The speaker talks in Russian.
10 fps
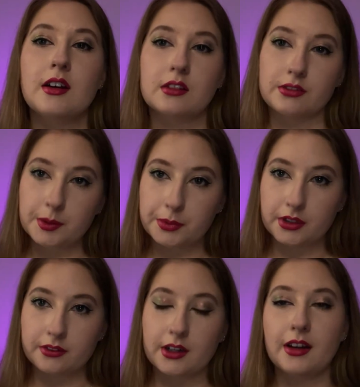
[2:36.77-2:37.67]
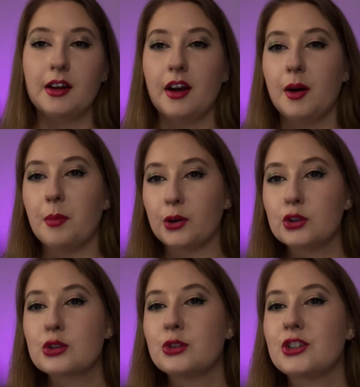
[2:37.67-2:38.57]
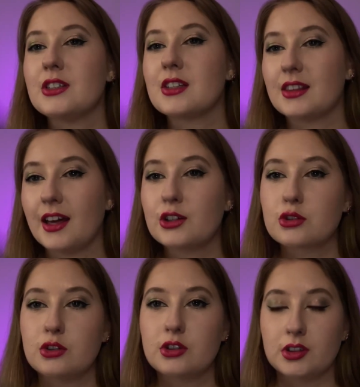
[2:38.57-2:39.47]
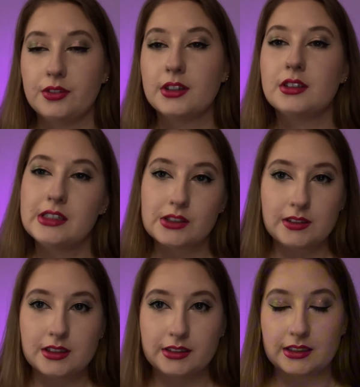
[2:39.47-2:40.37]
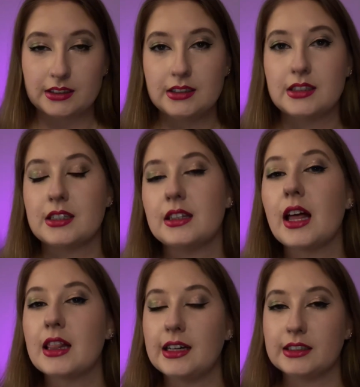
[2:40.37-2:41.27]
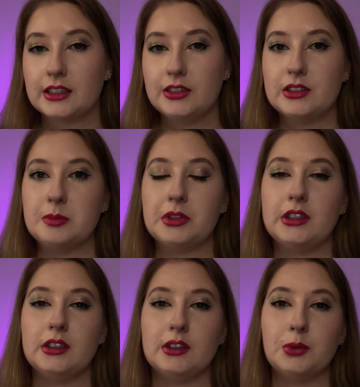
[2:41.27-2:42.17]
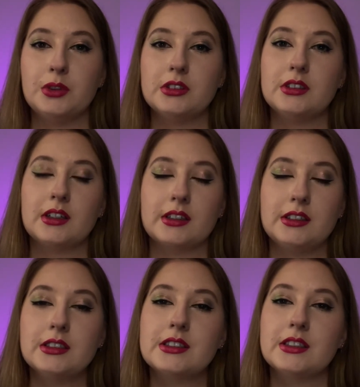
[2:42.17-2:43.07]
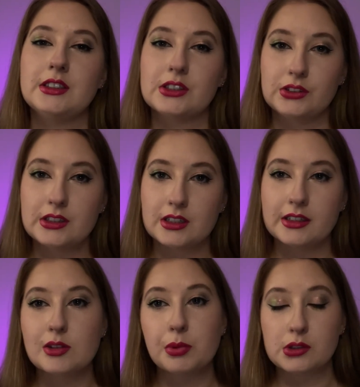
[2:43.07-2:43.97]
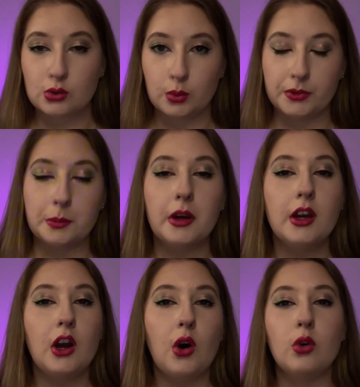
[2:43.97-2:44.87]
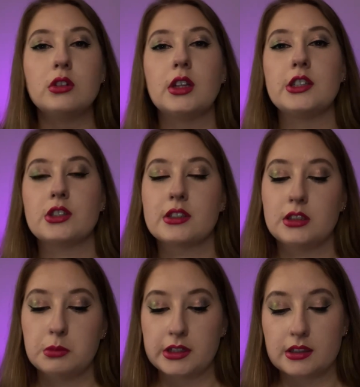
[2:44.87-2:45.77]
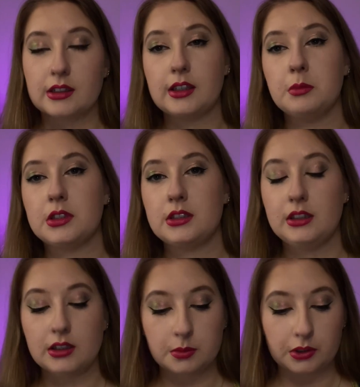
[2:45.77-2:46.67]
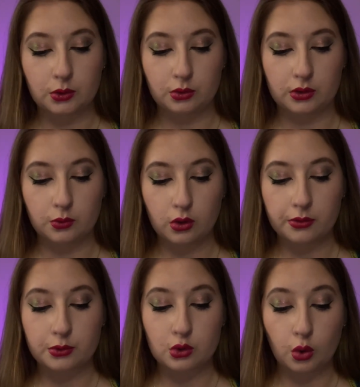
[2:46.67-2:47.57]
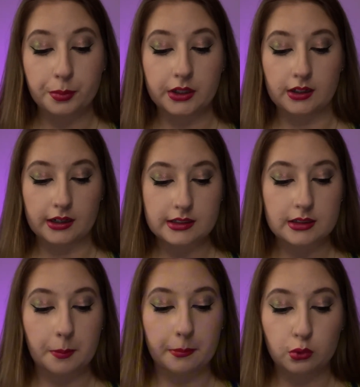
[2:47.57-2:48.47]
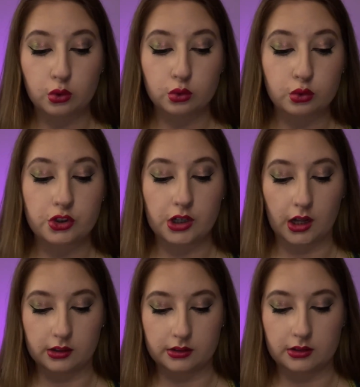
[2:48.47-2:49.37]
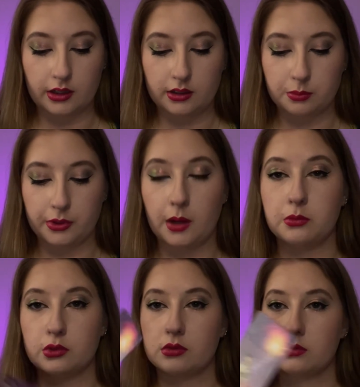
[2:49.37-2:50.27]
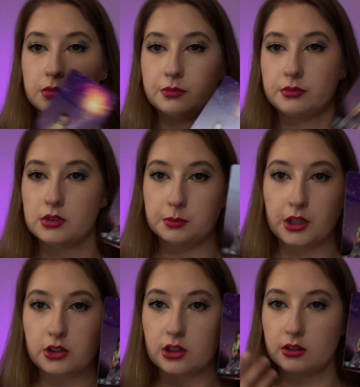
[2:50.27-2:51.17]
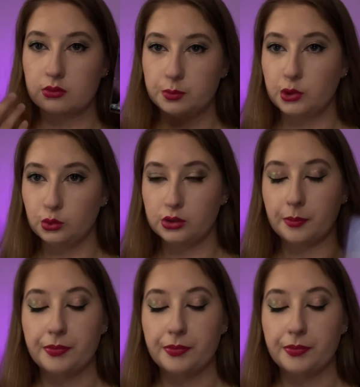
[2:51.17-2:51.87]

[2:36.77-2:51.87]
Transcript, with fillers: Во-первых, могло случиться так, что человек действительно родился талантливым, и он родился действительно способным. Он начал заниматься каким-то делом, и у него все прекрасно получалось, да, прям вот семнашка в плюсе.